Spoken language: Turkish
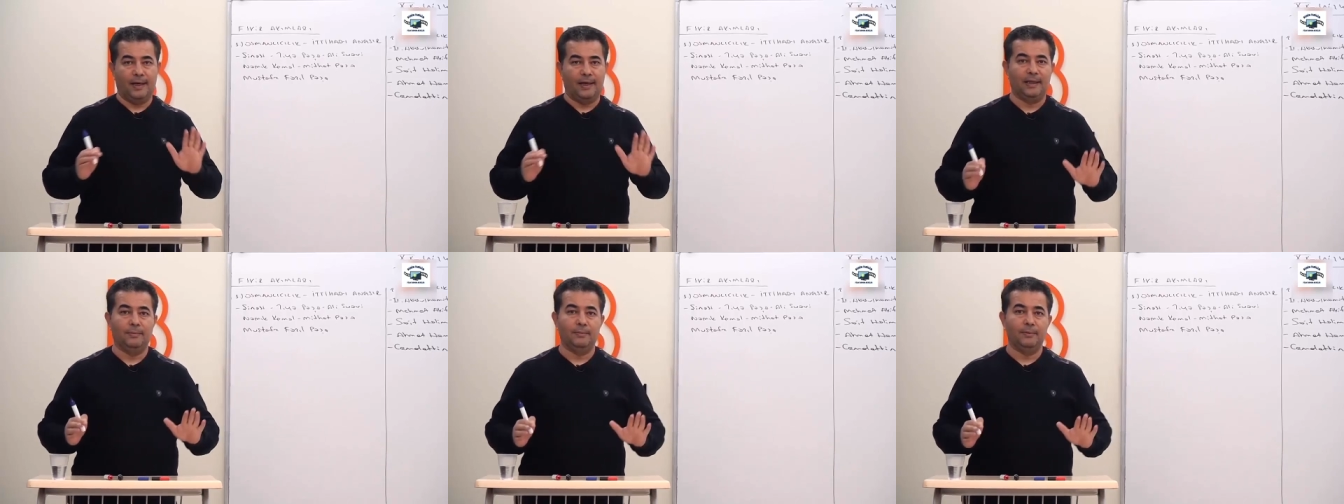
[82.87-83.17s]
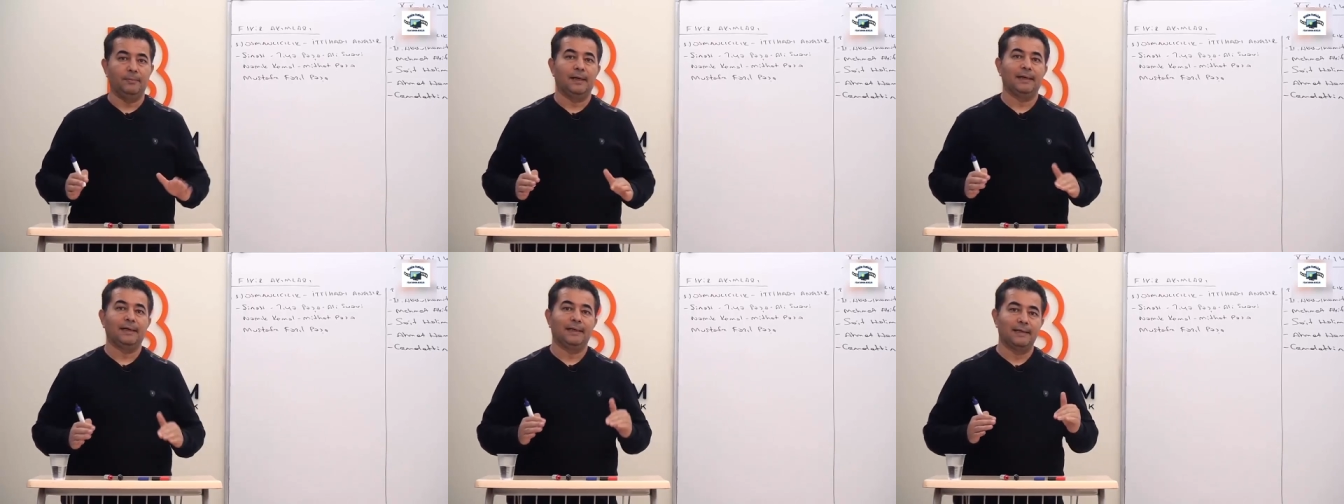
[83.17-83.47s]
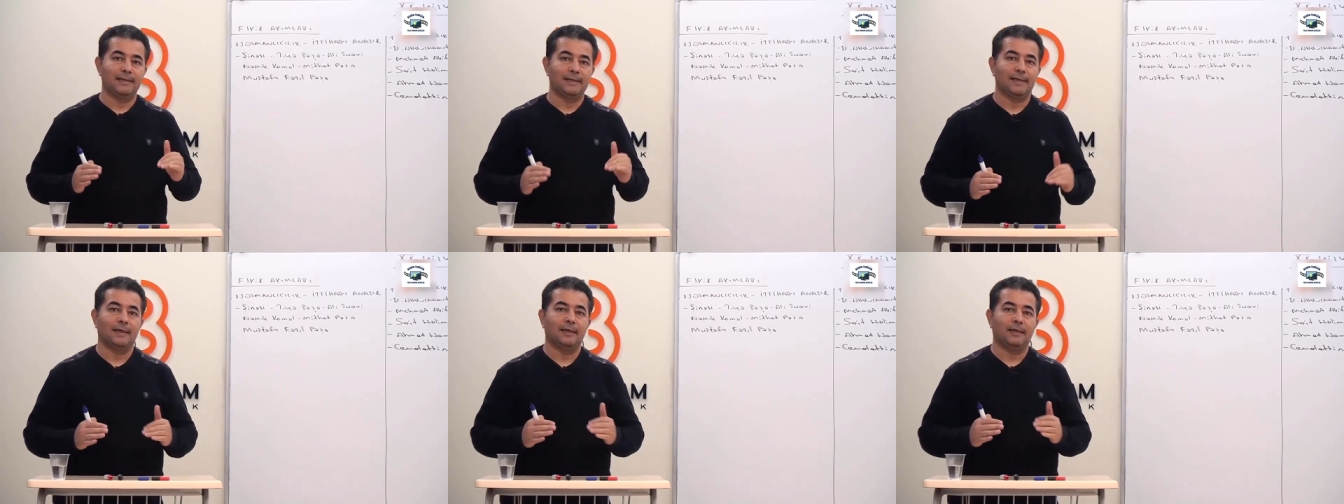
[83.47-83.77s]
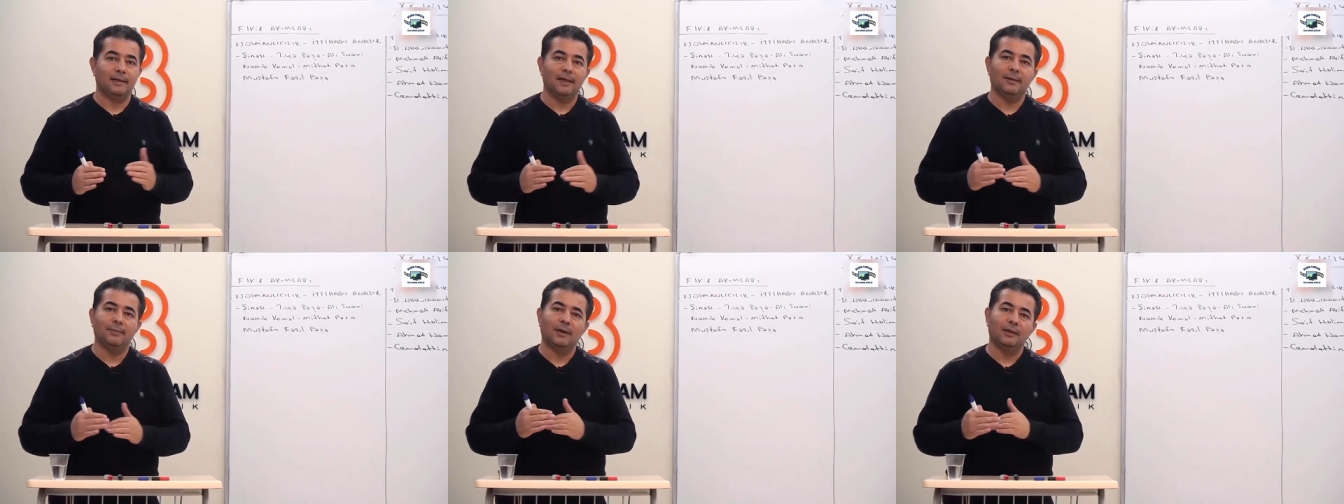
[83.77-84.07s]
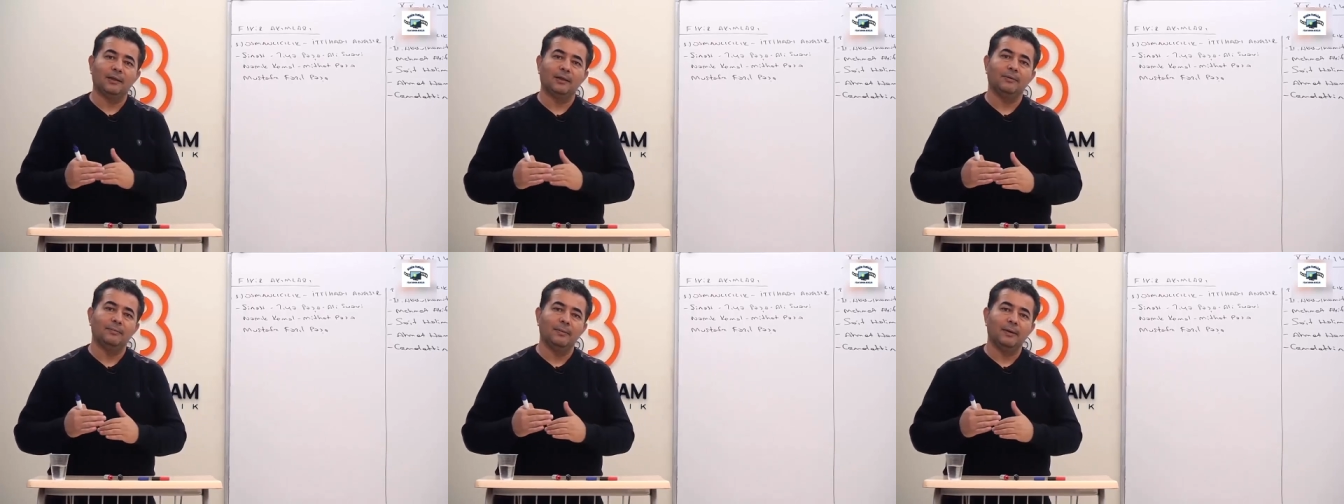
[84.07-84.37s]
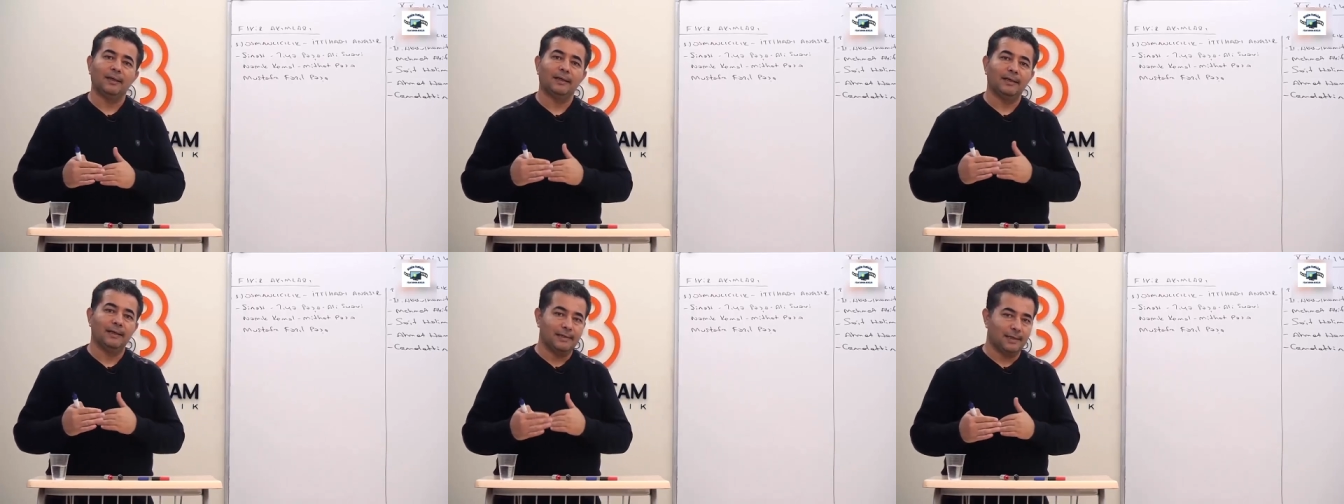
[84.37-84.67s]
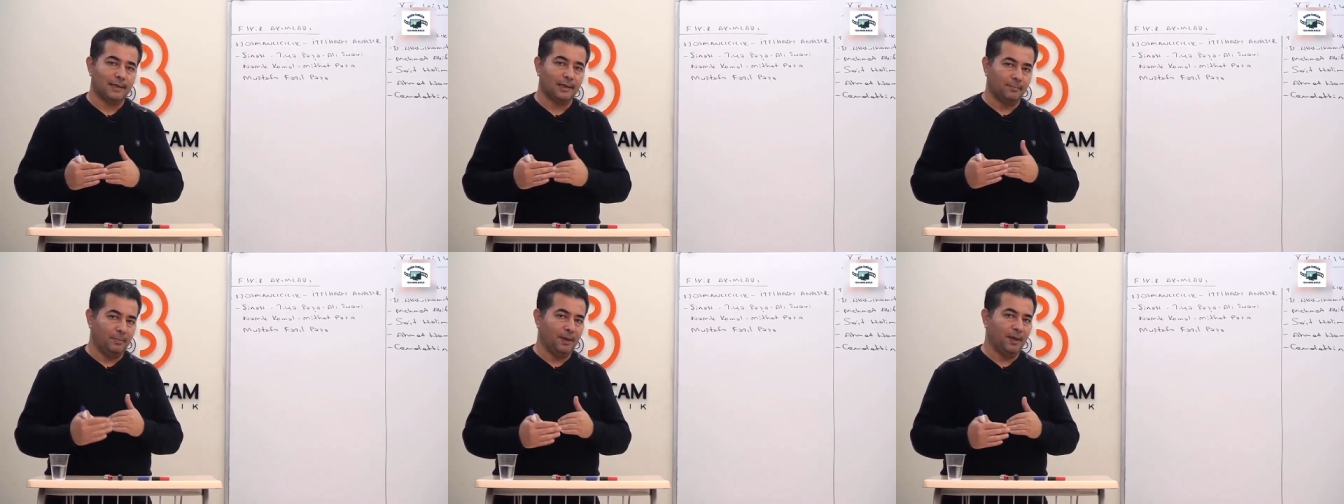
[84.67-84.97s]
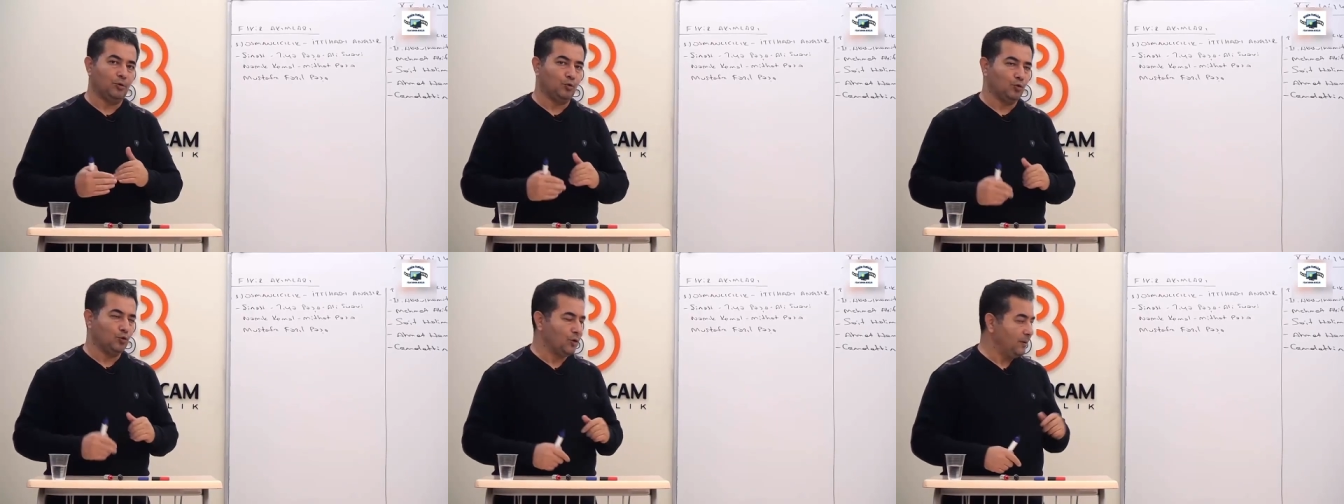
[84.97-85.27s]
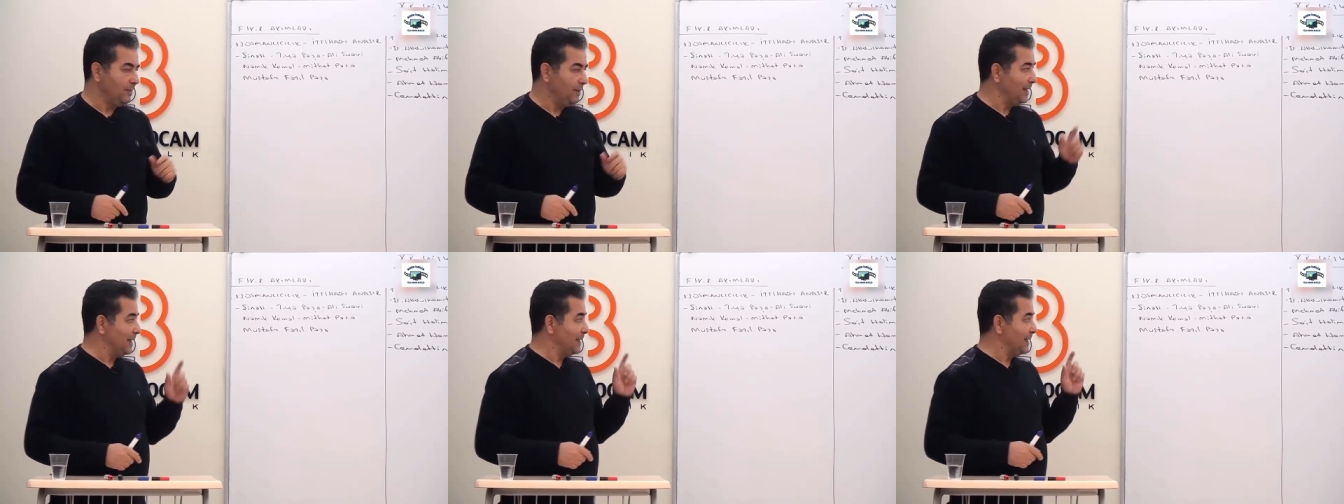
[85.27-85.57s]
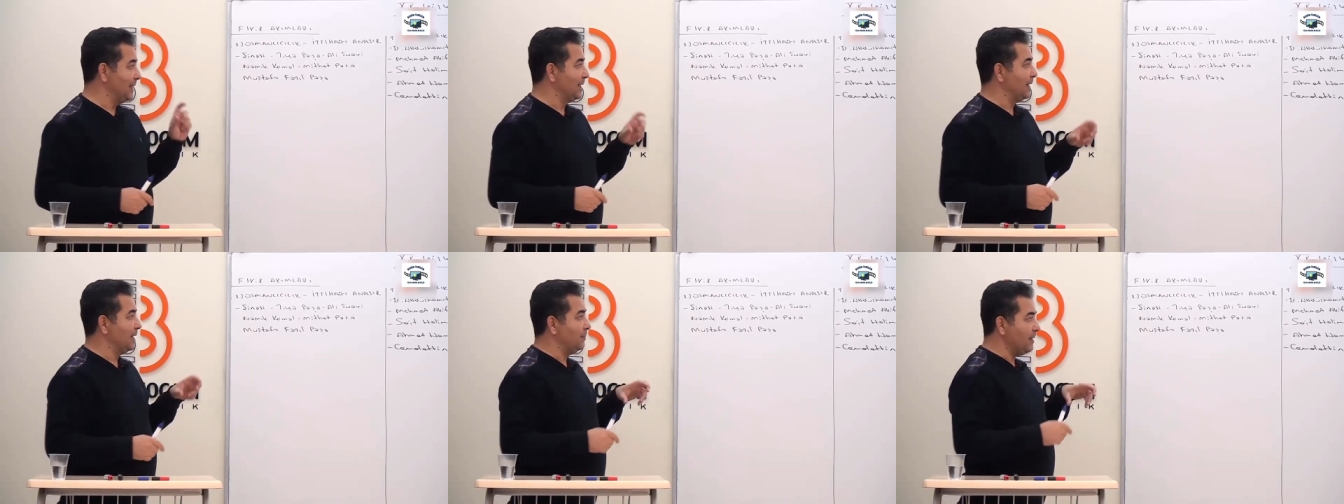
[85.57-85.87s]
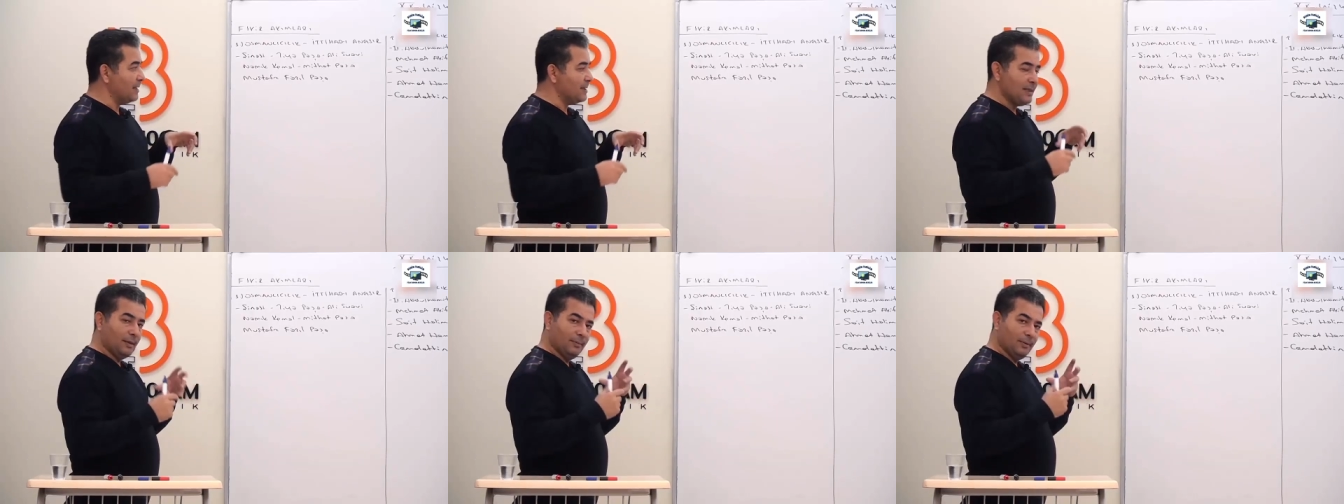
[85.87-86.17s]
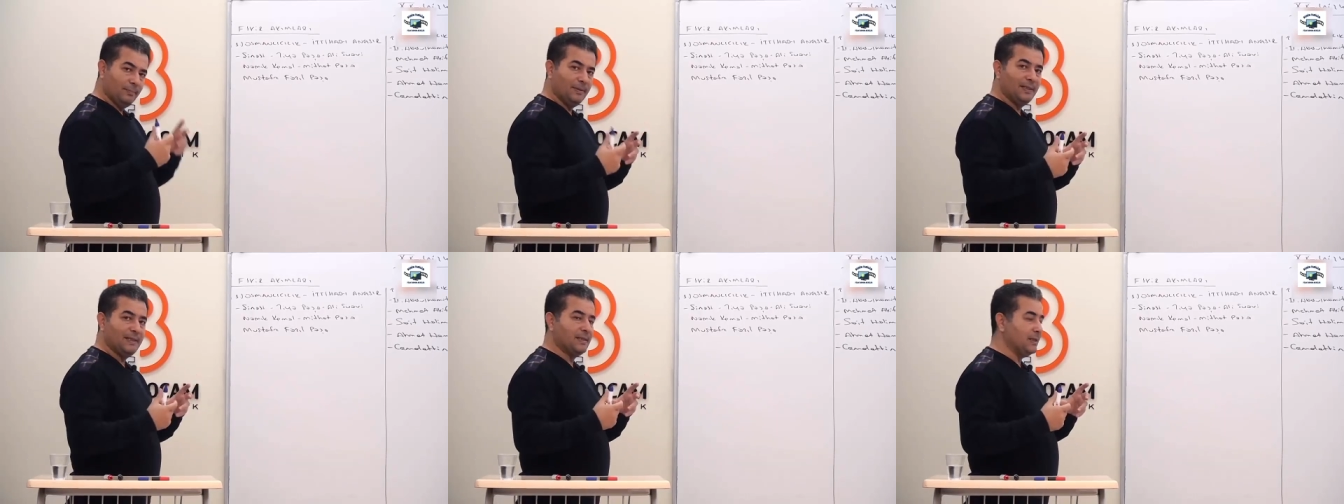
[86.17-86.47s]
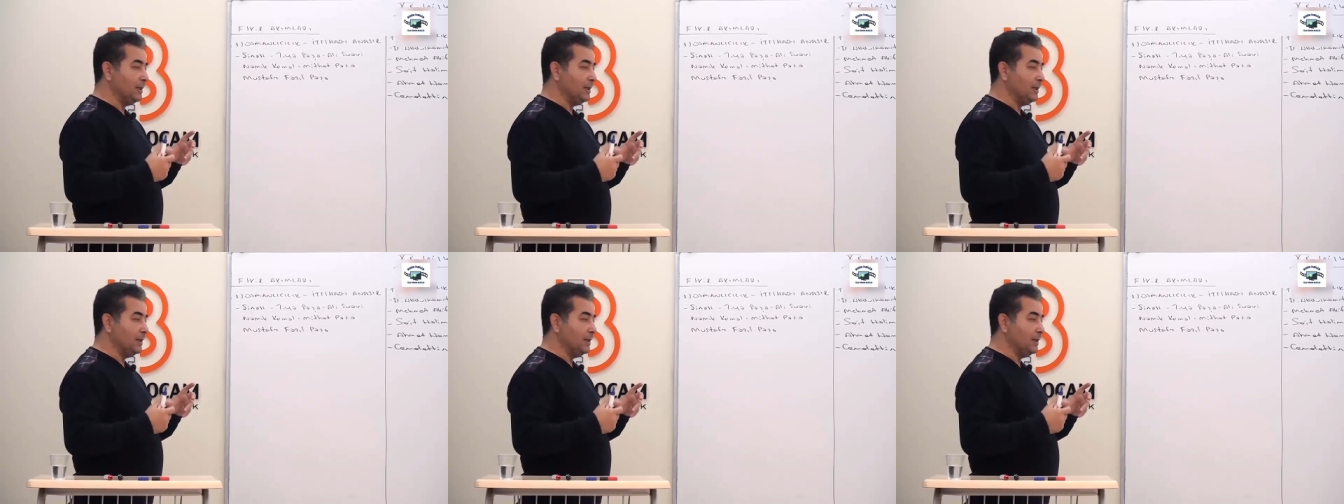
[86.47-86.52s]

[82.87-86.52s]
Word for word: Ademi merkeziyet diye ama ademi merkeziyet pek gündeme getirilmez ama biz